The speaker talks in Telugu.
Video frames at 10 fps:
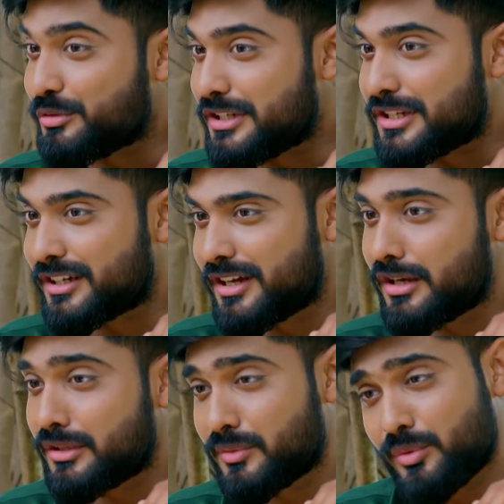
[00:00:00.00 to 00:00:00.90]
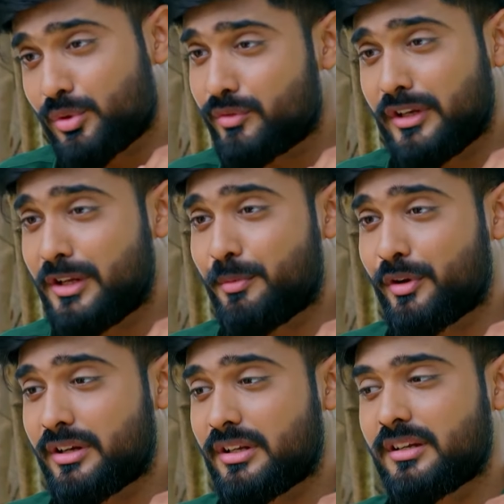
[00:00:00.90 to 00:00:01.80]
నువ్వు
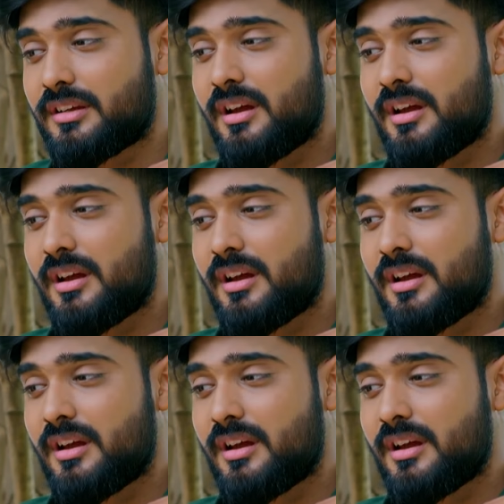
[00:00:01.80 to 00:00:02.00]
ఊరెళ్ళిపోయావని